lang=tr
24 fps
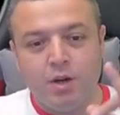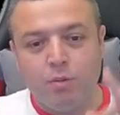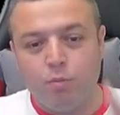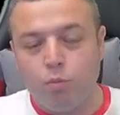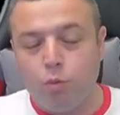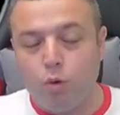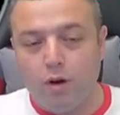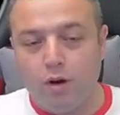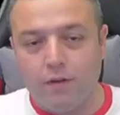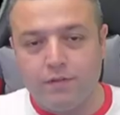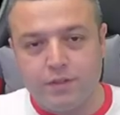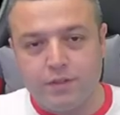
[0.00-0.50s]

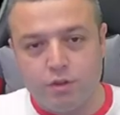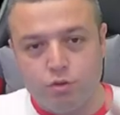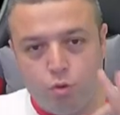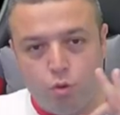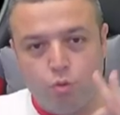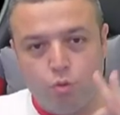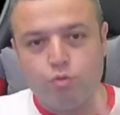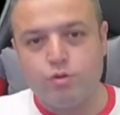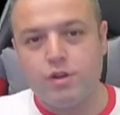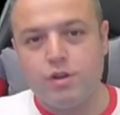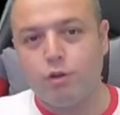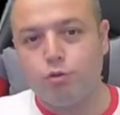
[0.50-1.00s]
Bu hafta
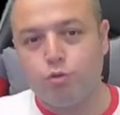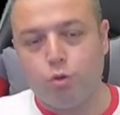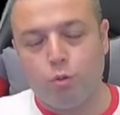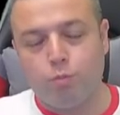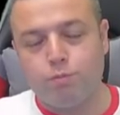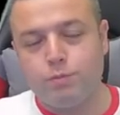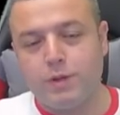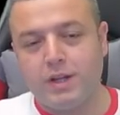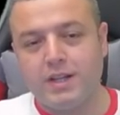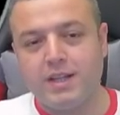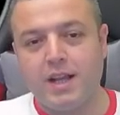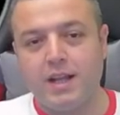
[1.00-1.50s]
çok güzel
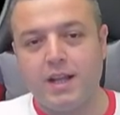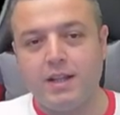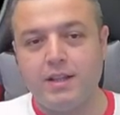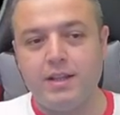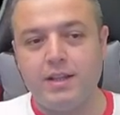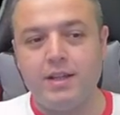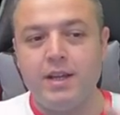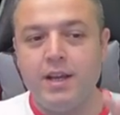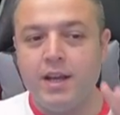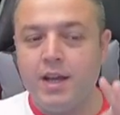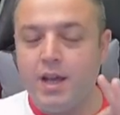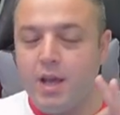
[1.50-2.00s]
toplar
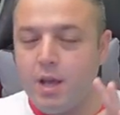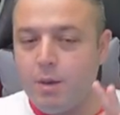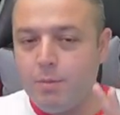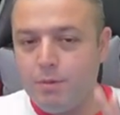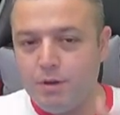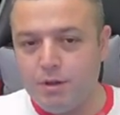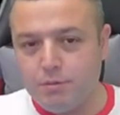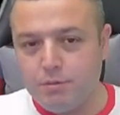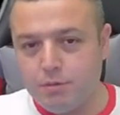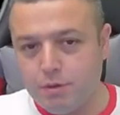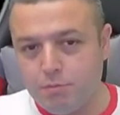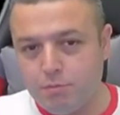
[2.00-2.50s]
geldi.
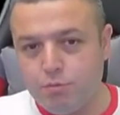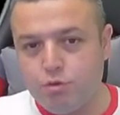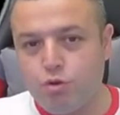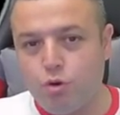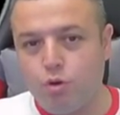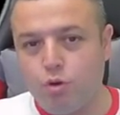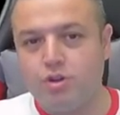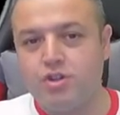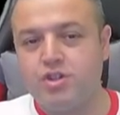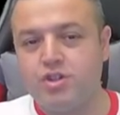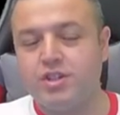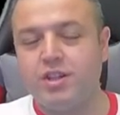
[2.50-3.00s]
Eminim ki
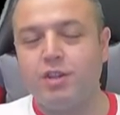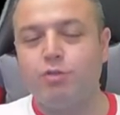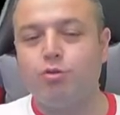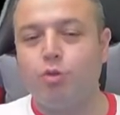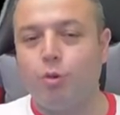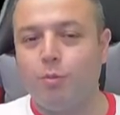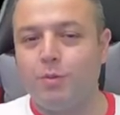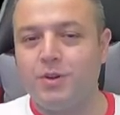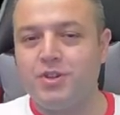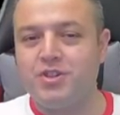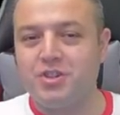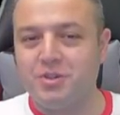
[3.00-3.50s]
birçok kişi de
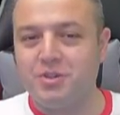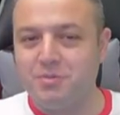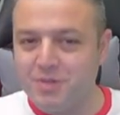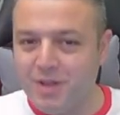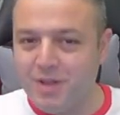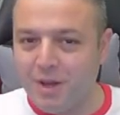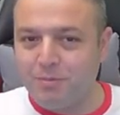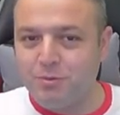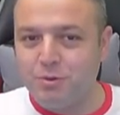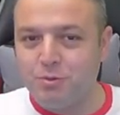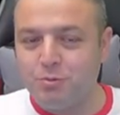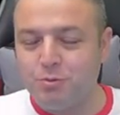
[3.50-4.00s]
top açılımı
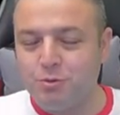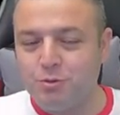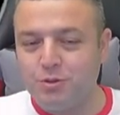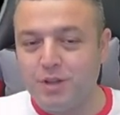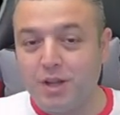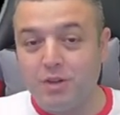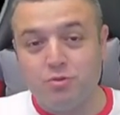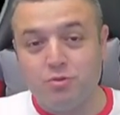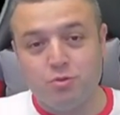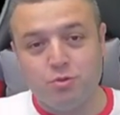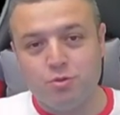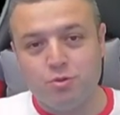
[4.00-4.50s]
yaptı
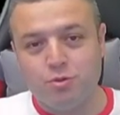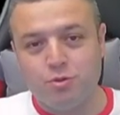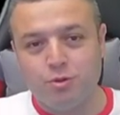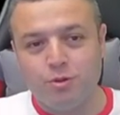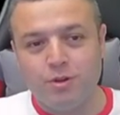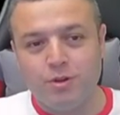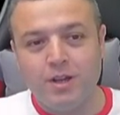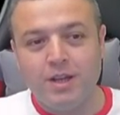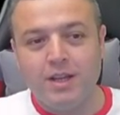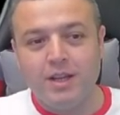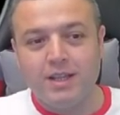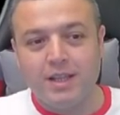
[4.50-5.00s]
buradan.
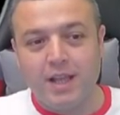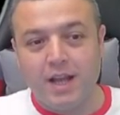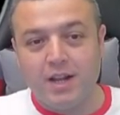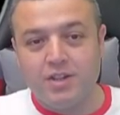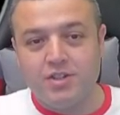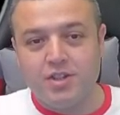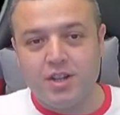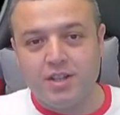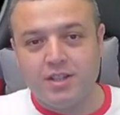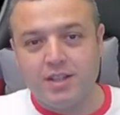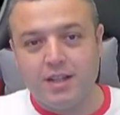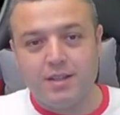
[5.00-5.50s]
Çünkü
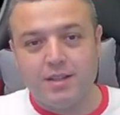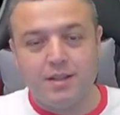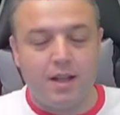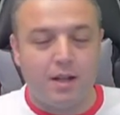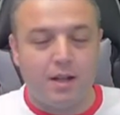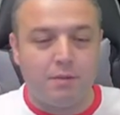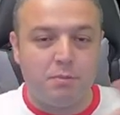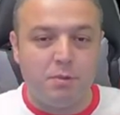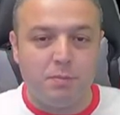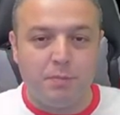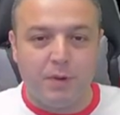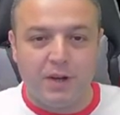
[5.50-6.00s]
gerçekten
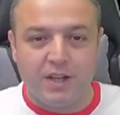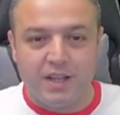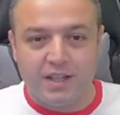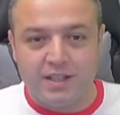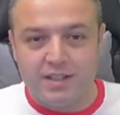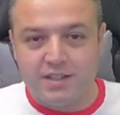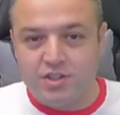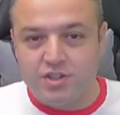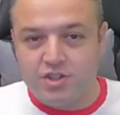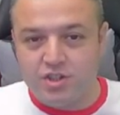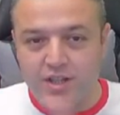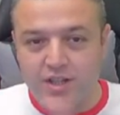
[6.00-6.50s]
yani bir
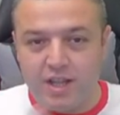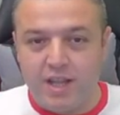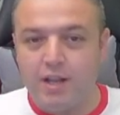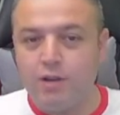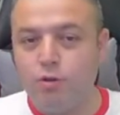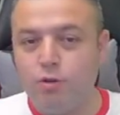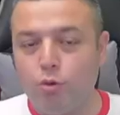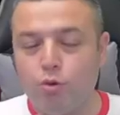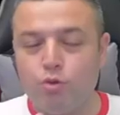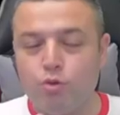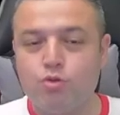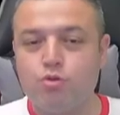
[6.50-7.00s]
paketin içinde
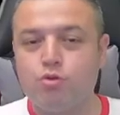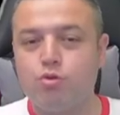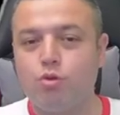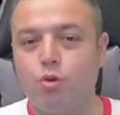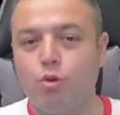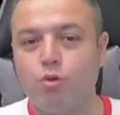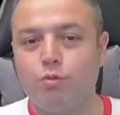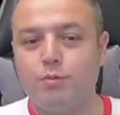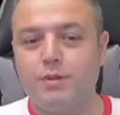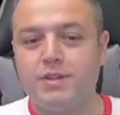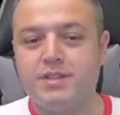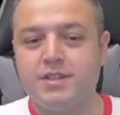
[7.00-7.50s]
50 oyuncu
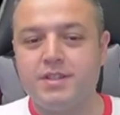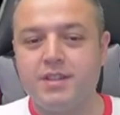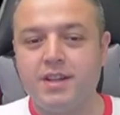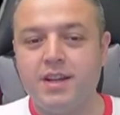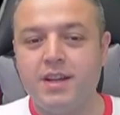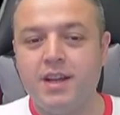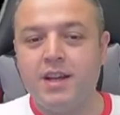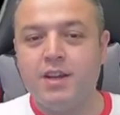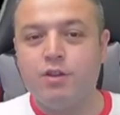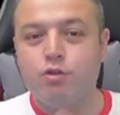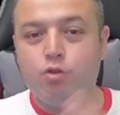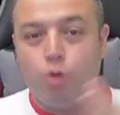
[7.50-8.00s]
olması
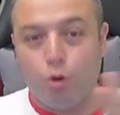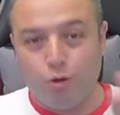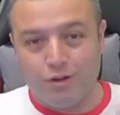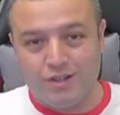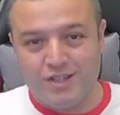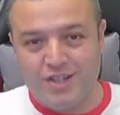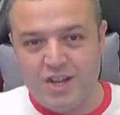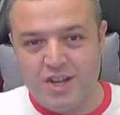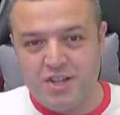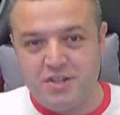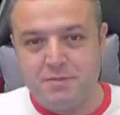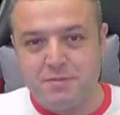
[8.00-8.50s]
çok
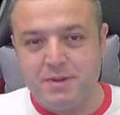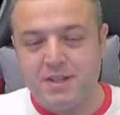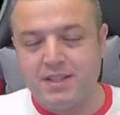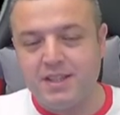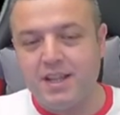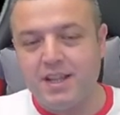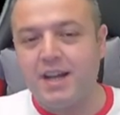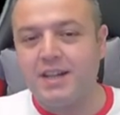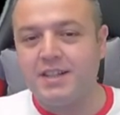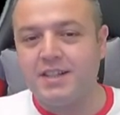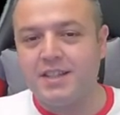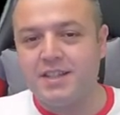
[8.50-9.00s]

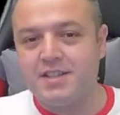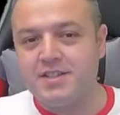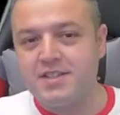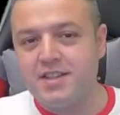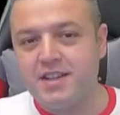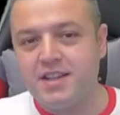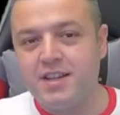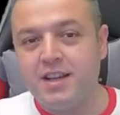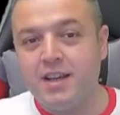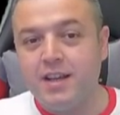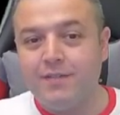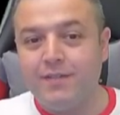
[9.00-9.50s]
cezbetti
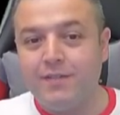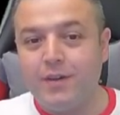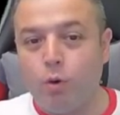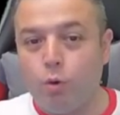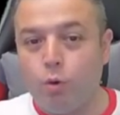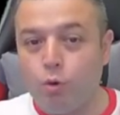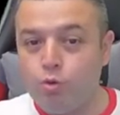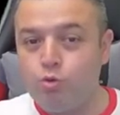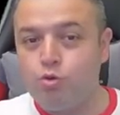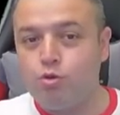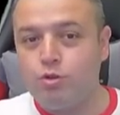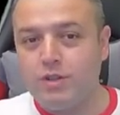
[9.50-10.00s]
herkesi. Ve
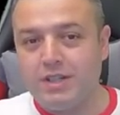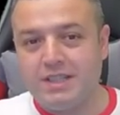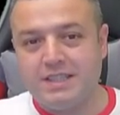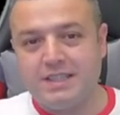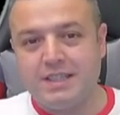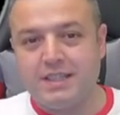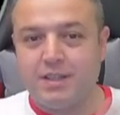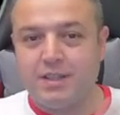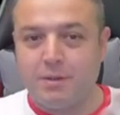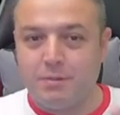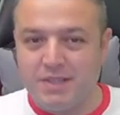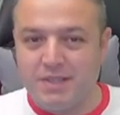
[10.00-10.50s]
oyuncuların
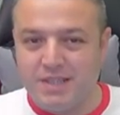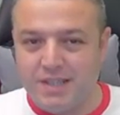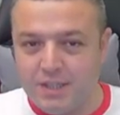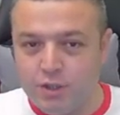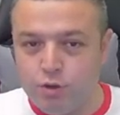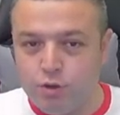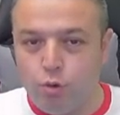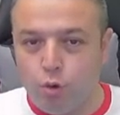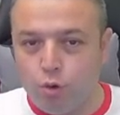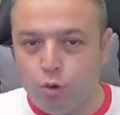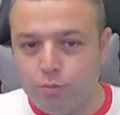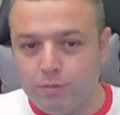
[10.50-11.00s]
da tabii ki
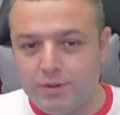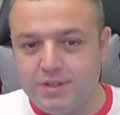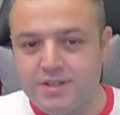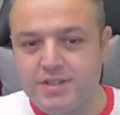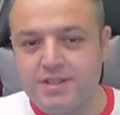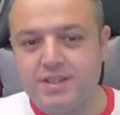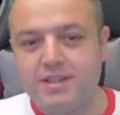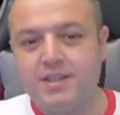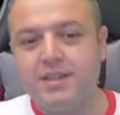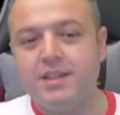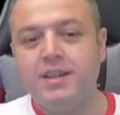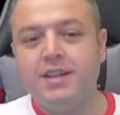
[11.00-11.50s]
iyi
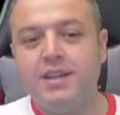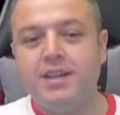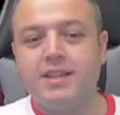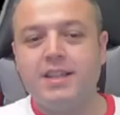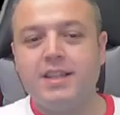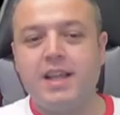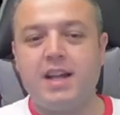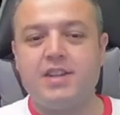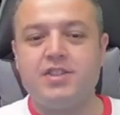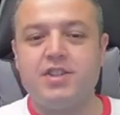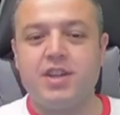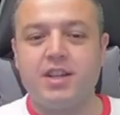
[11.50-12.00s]
olması
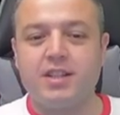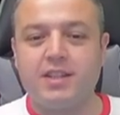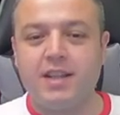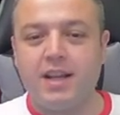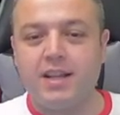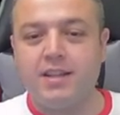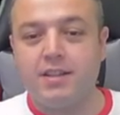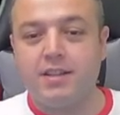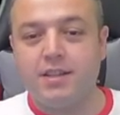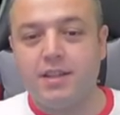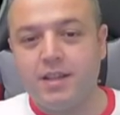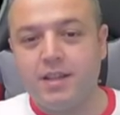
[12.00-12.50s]

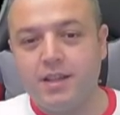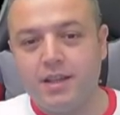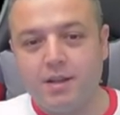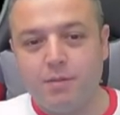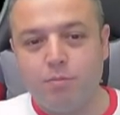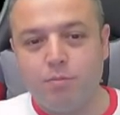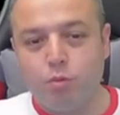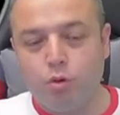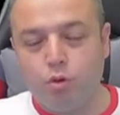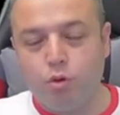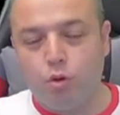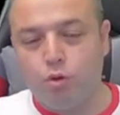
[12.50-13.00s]
gerçekten
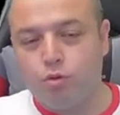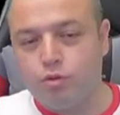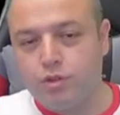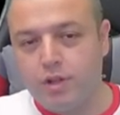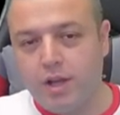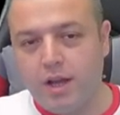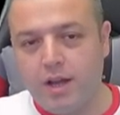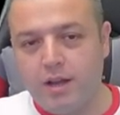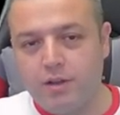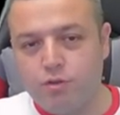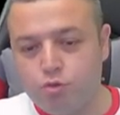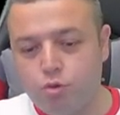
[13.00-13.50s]
e, bu
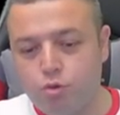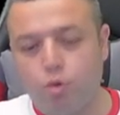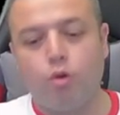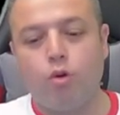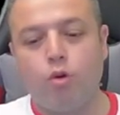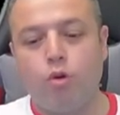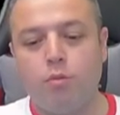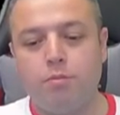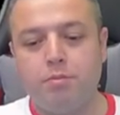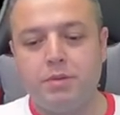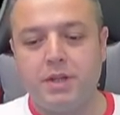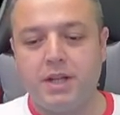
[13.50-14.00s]
konuda çok
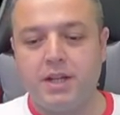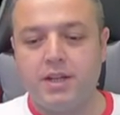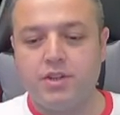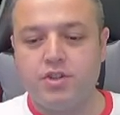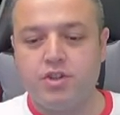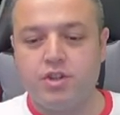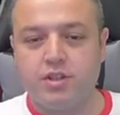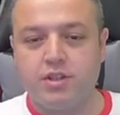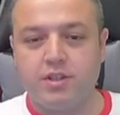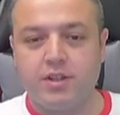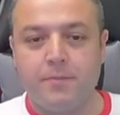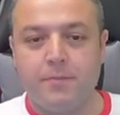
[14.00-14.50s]
ön plana
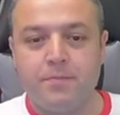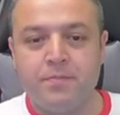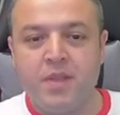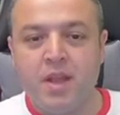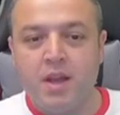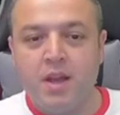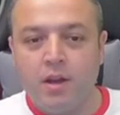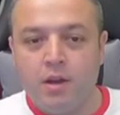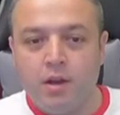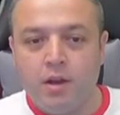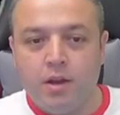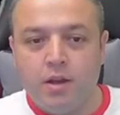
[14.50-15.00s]
çıktı.
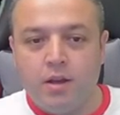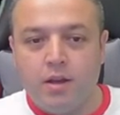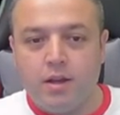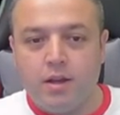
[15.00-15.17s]
Ee,